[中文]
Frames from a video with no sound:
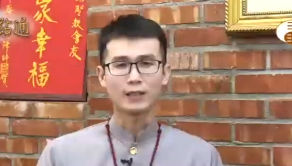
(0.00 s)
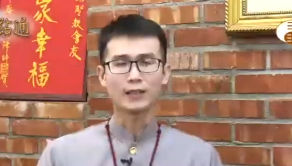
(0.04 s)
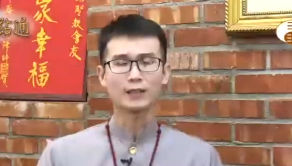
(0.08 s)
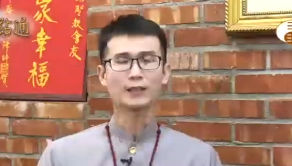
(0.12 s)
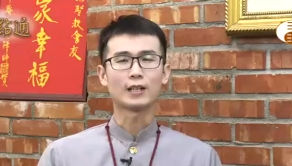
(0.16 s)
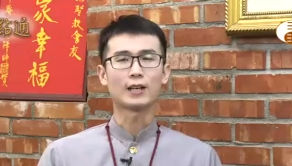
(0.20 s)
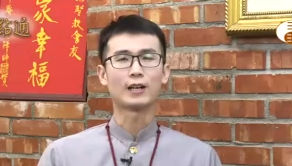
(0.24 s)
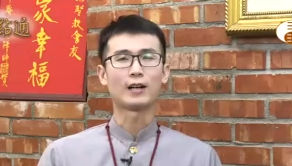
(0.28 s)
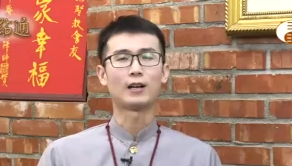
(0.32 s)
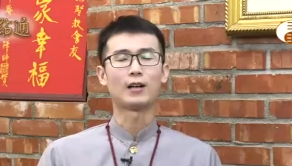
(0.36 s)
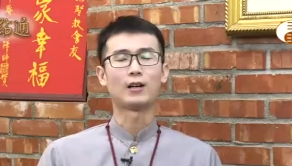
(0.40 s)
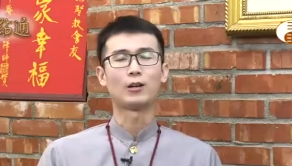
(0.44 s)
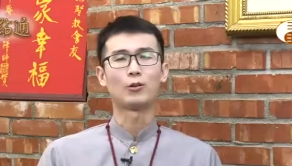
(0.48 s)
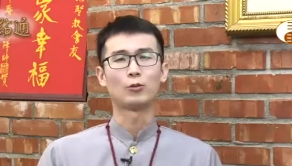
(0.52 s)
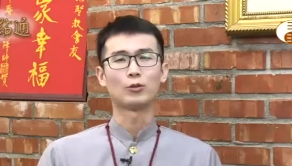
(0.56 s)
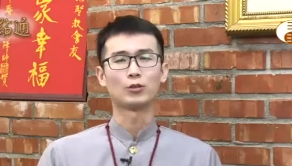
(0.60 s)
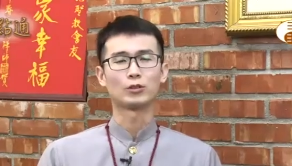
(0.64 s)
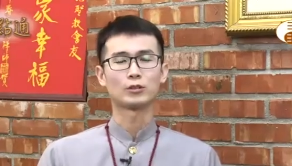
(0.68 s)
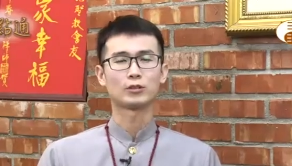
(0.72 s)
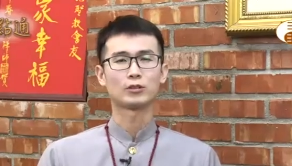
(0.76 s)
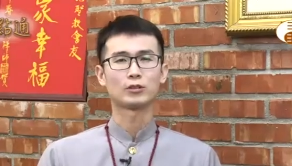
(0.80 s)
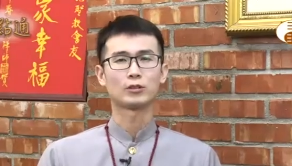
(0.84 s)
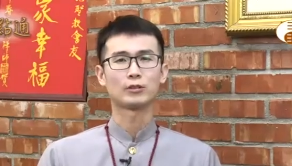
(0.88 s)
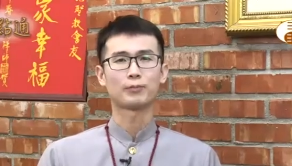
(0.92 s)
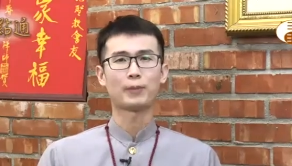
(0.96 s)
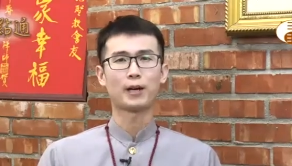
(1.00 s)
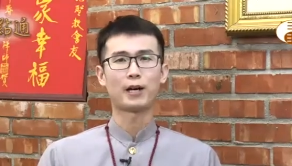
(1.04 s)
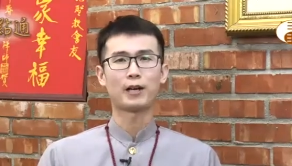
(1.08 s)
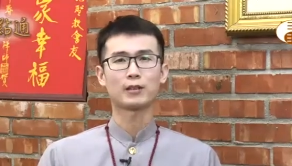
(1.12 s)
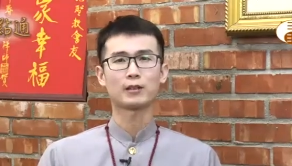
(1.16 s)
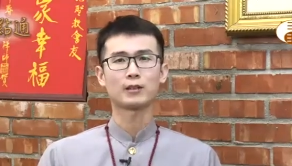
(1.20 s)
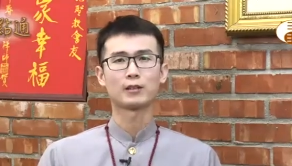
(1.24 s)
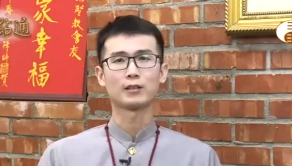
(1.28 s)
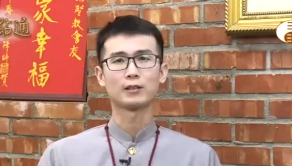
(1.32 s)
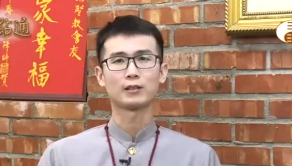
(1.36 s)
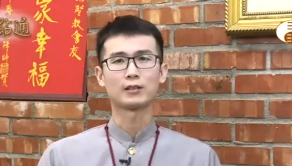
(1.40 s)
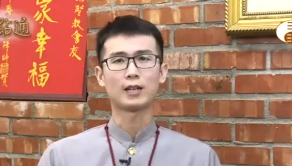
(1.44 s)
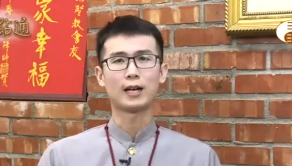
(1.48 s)
大家好，我是巴
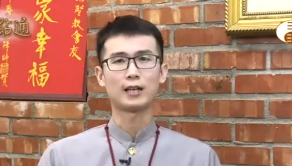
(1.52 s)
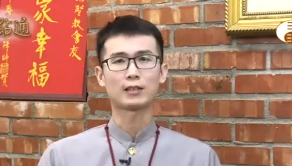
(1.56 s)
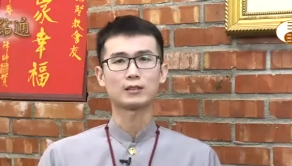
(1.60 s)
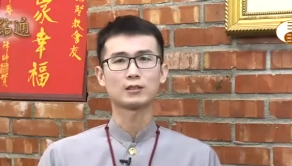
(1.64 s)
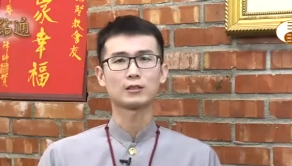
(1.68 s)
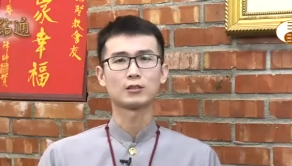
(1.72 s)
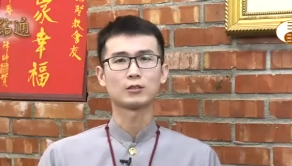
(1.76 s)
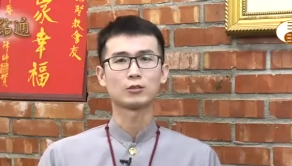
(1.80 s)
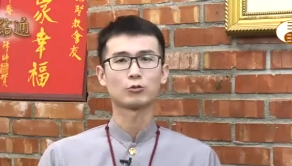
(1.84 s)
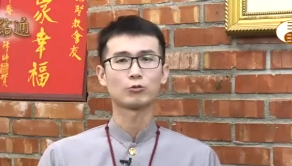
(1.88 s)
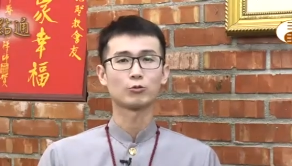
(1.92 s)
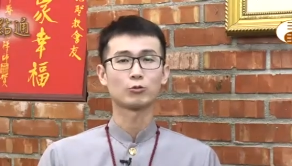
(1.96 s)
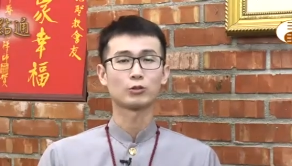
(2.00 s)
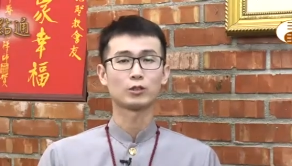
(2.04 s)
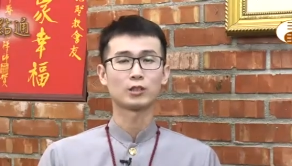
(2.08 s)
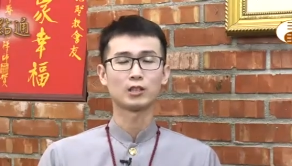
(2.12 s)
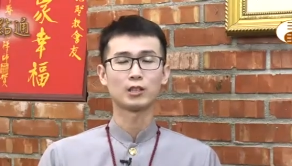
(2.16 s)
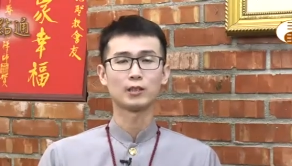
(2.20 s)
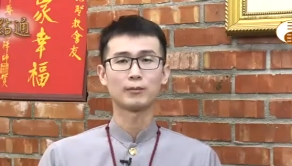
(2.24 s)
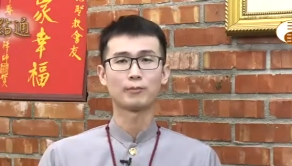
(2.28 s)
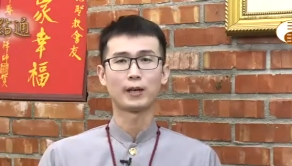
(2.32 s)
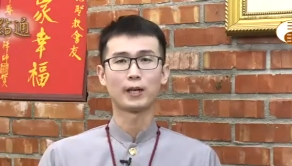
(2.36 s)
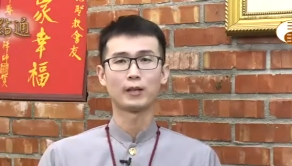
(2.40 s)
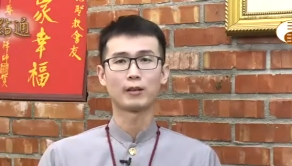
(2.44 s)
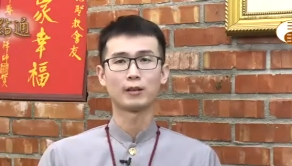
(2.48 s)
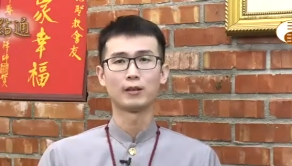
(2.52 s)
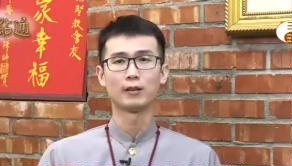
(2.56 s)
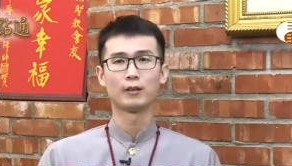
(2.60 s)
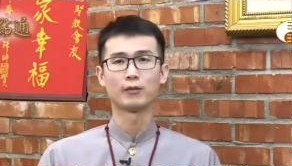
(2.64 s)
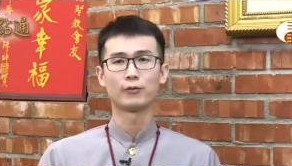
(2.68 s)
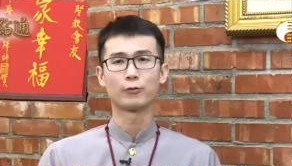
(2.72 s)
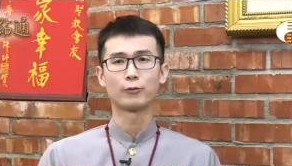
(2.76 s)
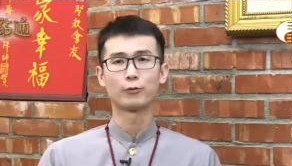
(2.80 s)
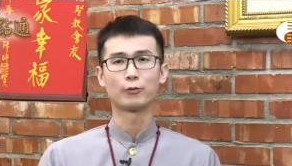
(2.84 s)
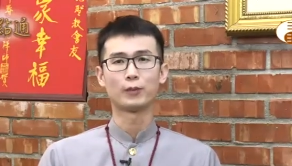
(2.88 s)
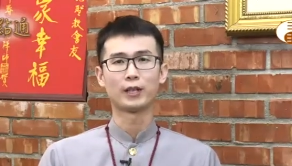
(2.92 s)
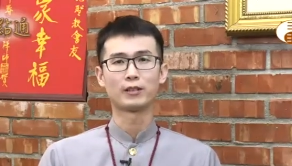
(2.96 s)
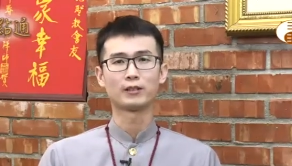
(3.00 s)
德大智初级一班的
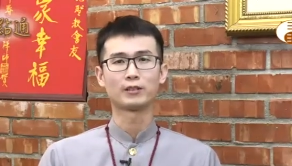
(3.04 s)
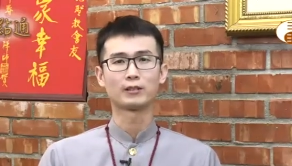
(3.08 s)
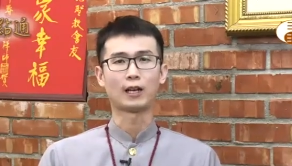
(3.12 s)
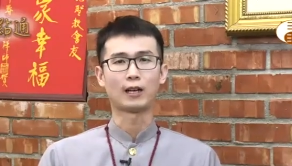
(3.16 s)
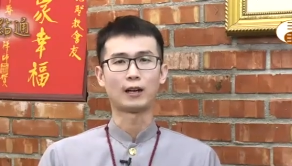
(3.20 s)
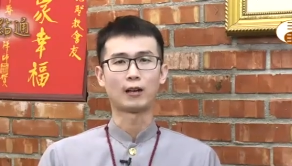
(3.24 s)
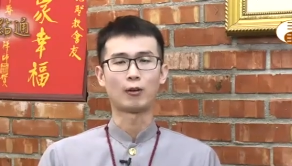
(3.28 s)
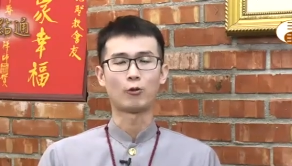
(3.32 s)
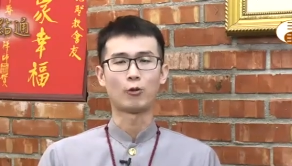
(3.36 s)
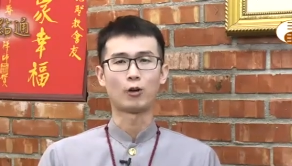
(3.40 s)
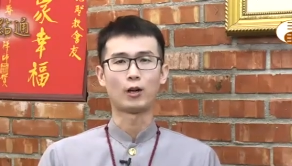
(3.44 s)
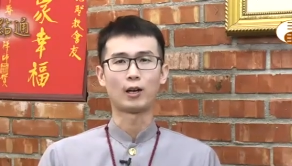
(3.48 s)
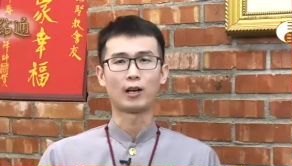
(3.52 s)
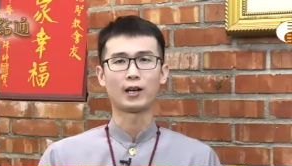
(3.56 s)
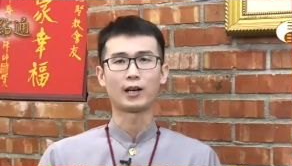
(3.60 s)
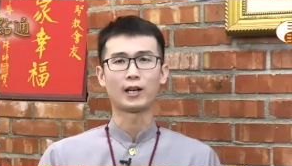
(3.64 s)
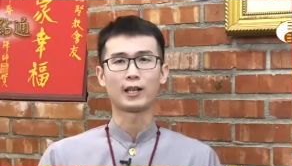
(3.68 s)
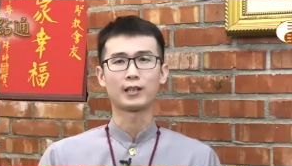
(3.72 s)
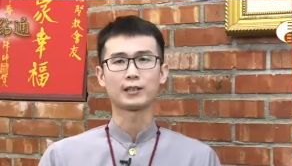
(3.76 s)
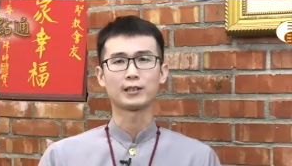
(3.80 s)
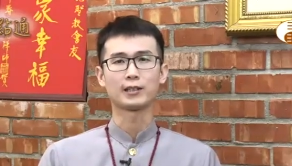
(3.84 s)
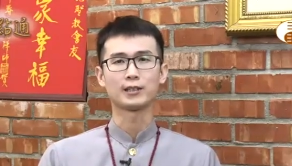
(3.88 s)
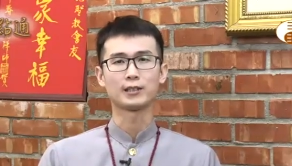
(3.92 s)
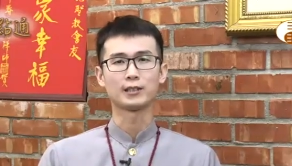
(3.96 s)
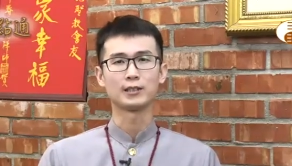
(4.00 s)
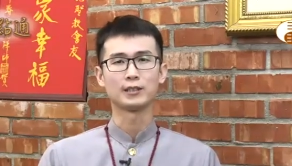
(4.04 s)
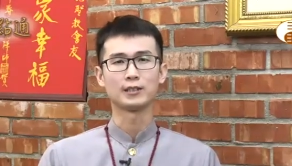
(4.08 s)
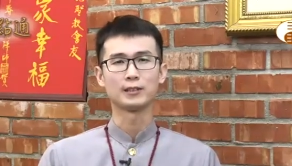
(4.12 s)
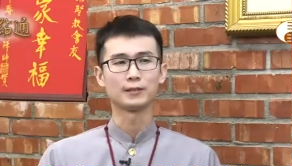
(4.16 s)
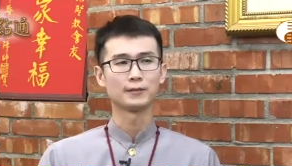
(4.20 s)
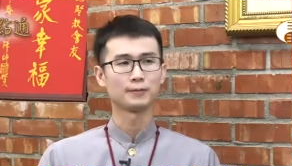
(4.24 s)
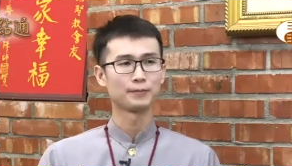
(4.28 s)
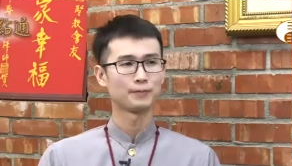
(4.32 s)
副班长黄汉义。